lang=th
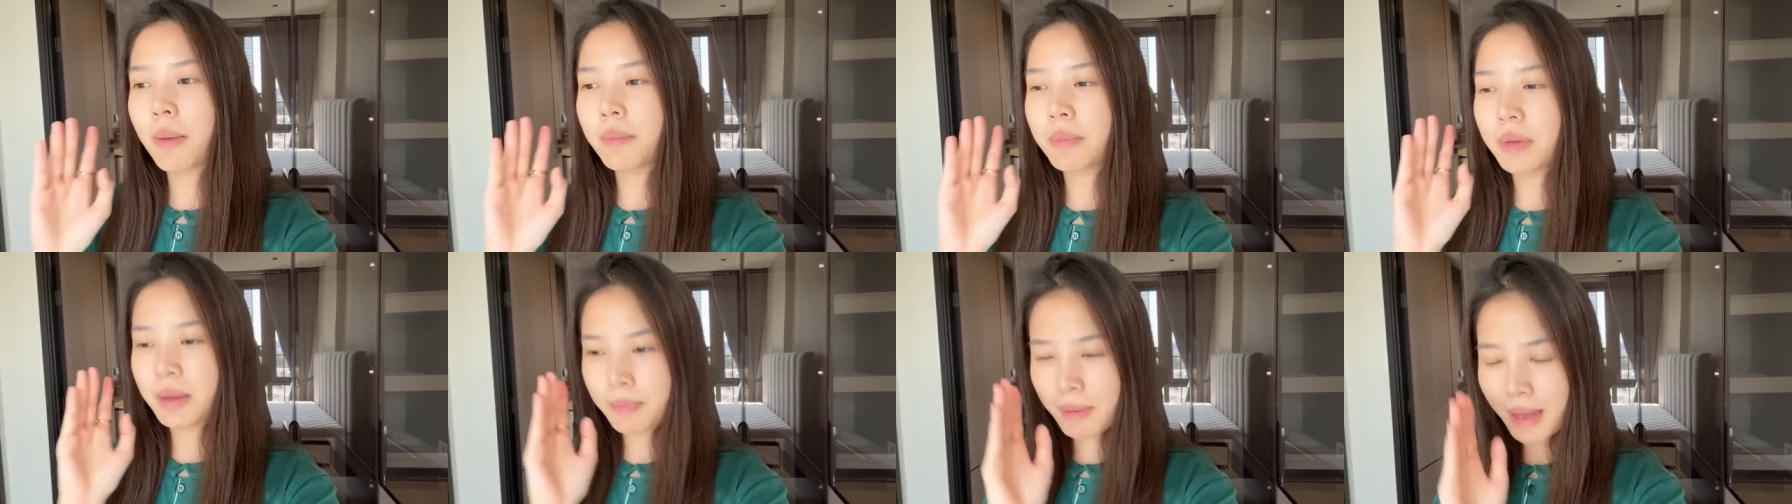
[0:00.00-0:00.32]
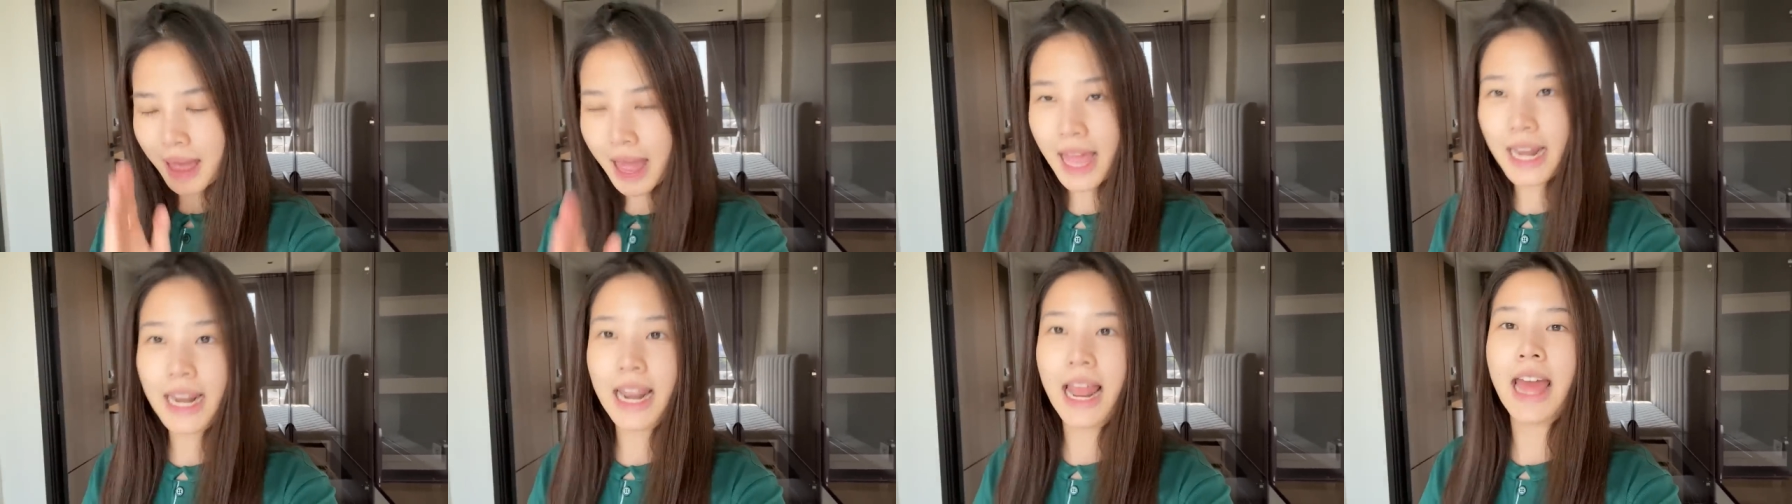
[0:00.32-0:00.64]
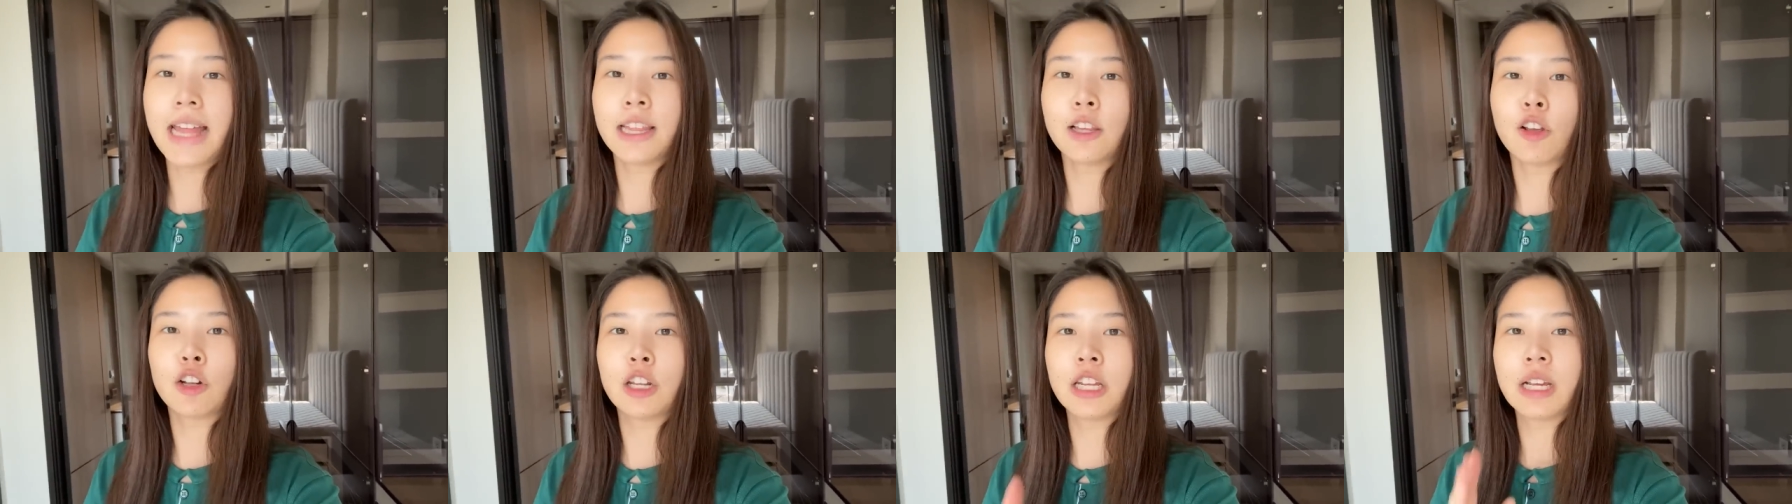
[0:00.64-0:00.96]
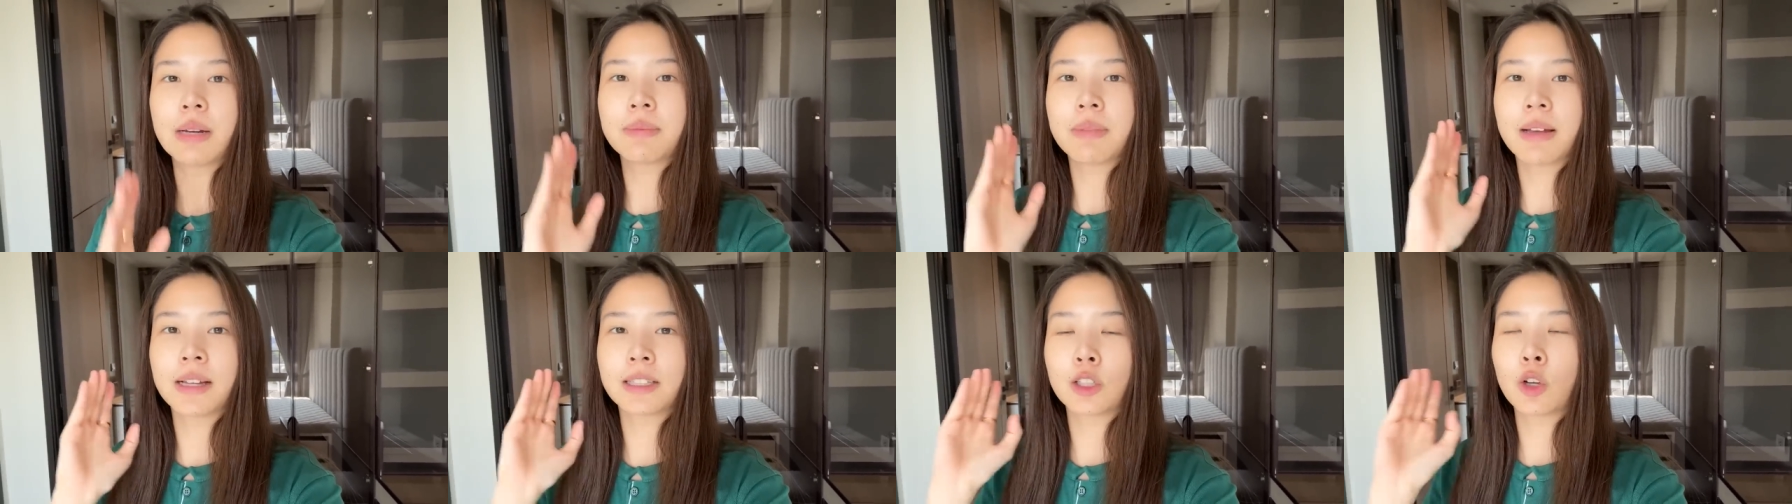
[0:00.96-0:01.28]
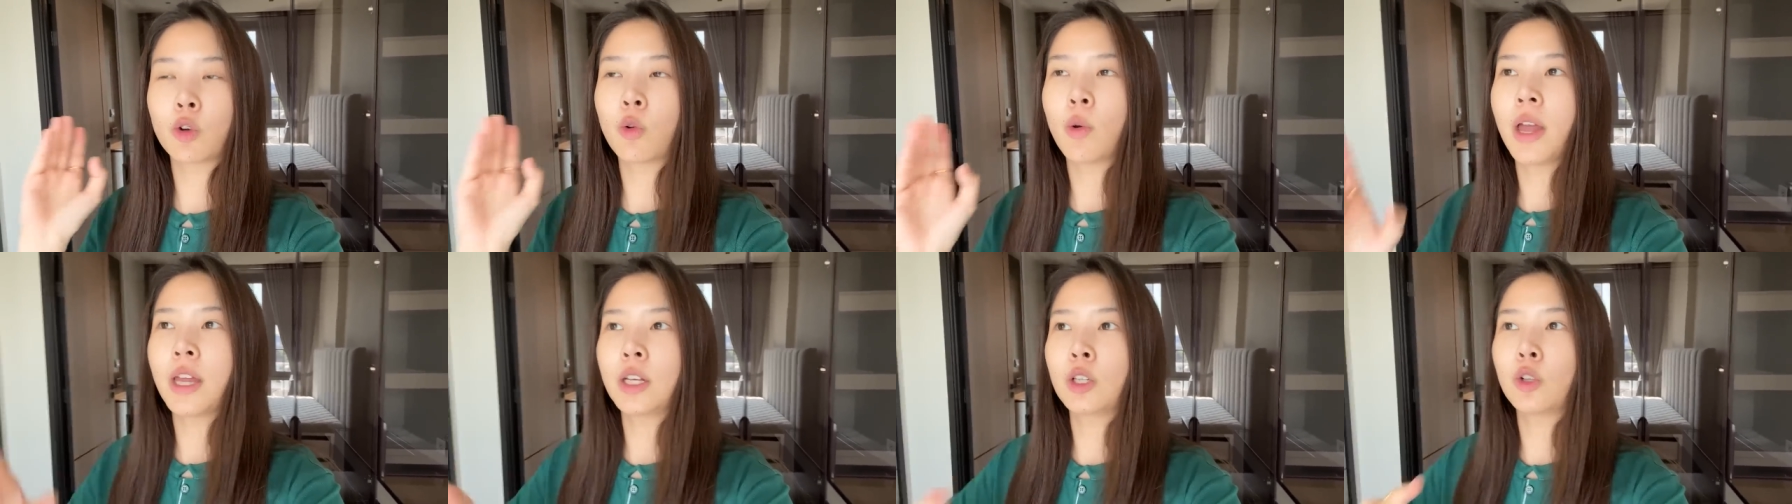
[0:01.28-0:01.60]
มีแผนและตอนนี้กำลังต
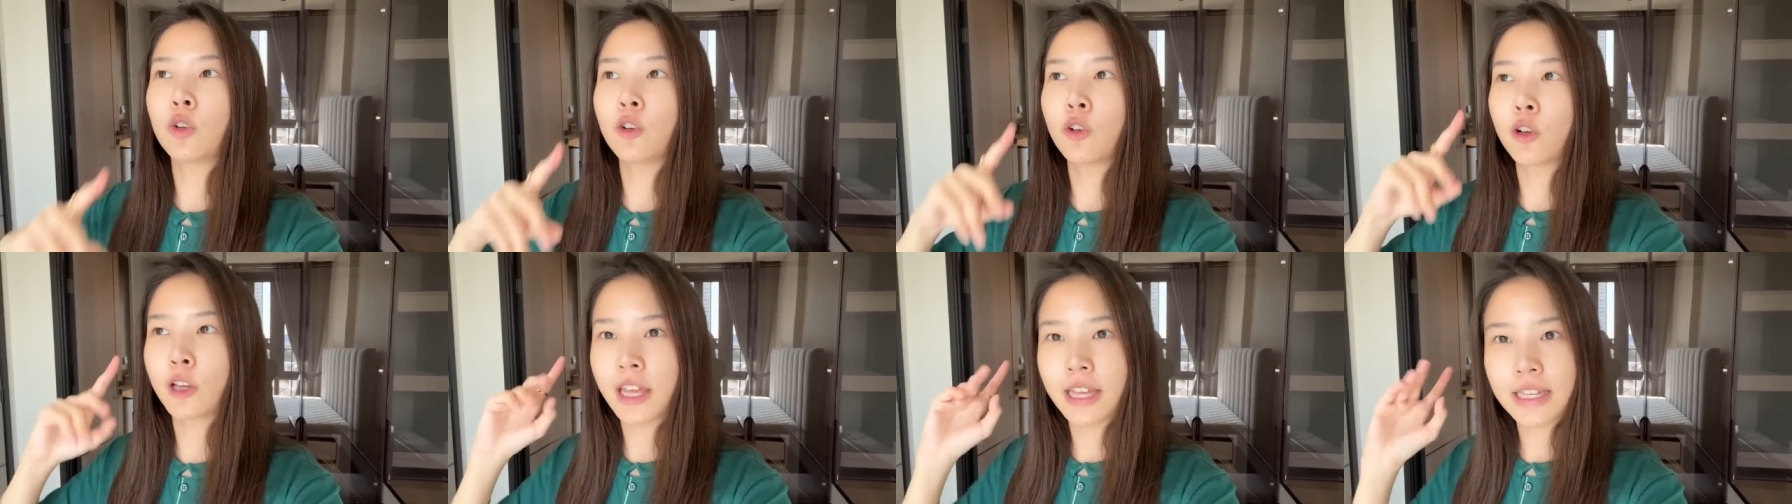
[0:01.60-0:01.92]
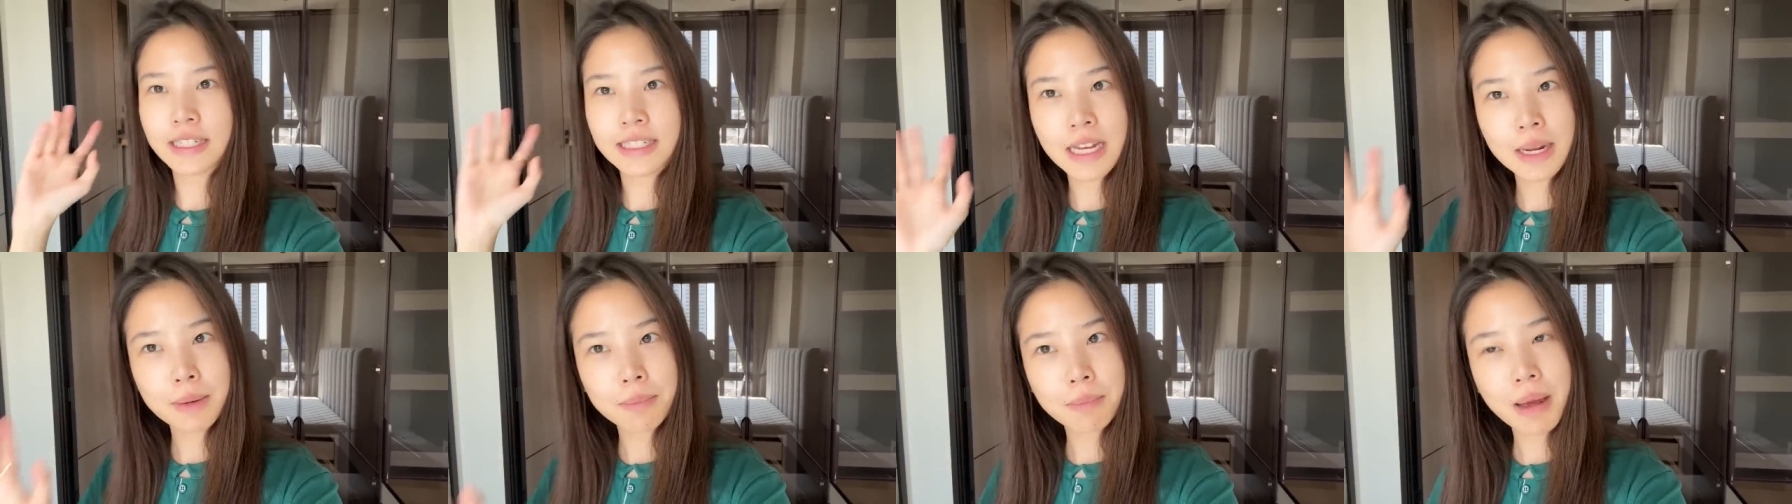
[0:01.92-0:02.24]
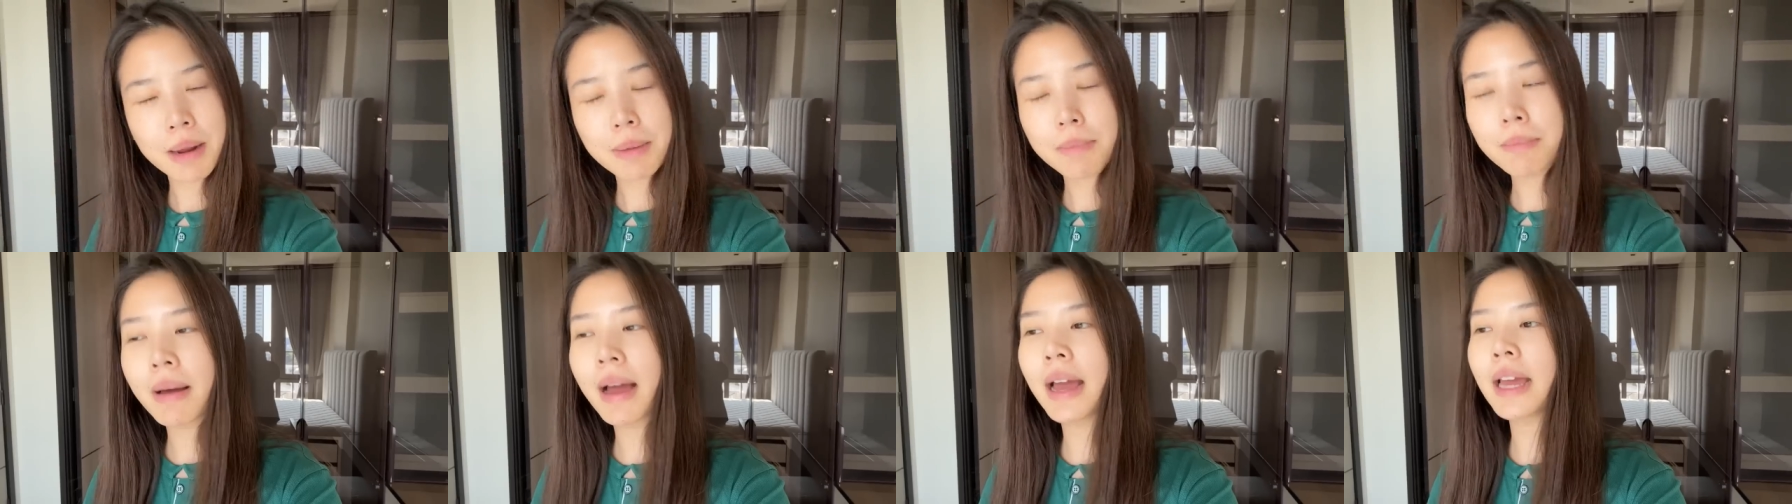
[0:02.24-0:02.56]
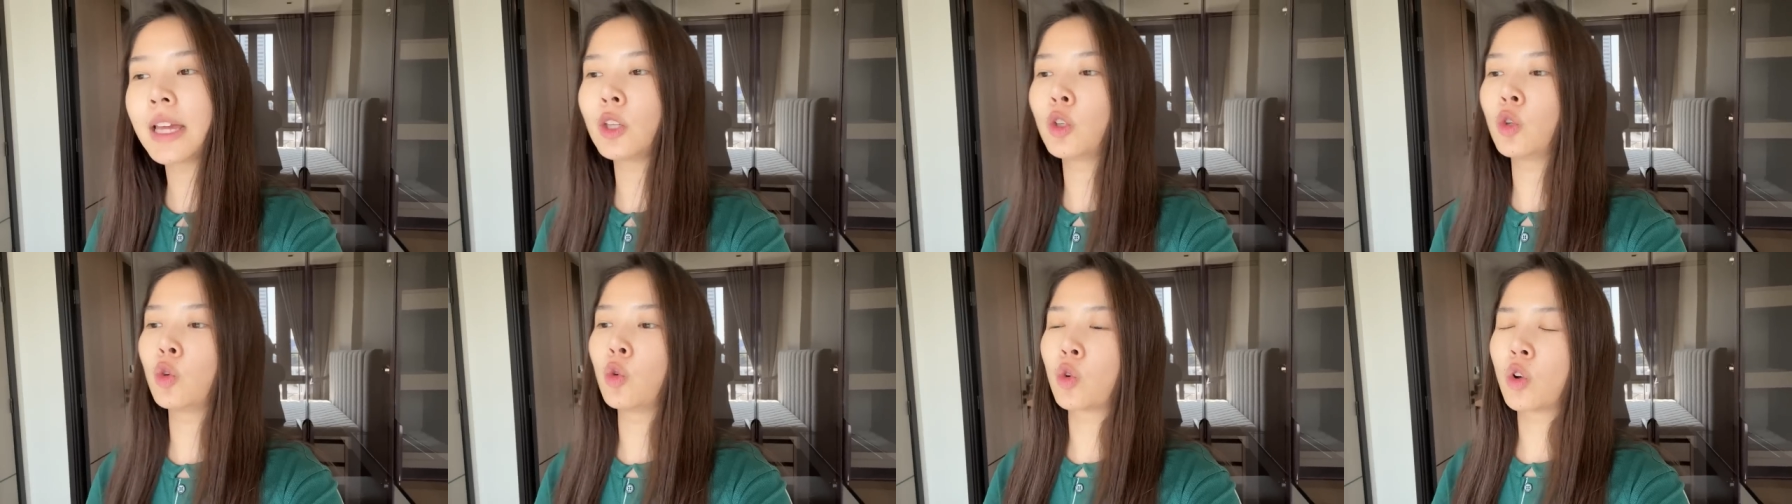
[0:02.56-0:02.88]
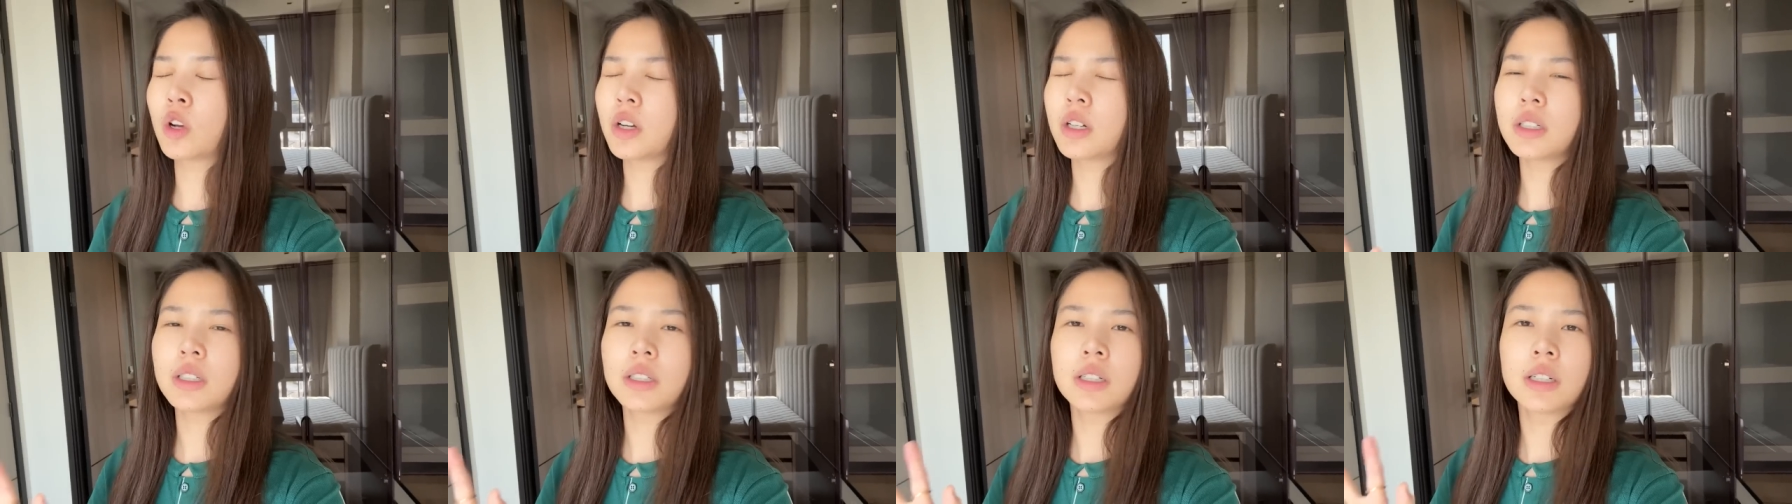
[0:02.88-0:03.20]
ระเวนดูโลเคชั่นบ้านใหม่อยู่
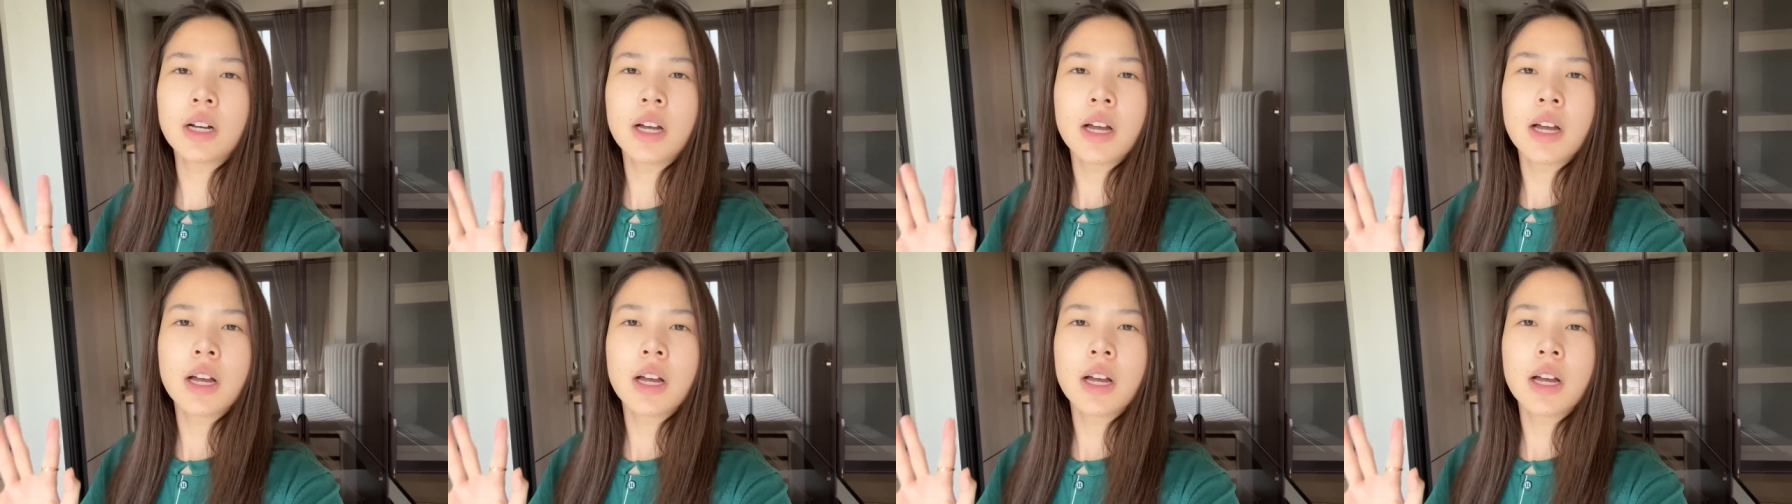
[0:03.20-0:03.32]
ก็คือ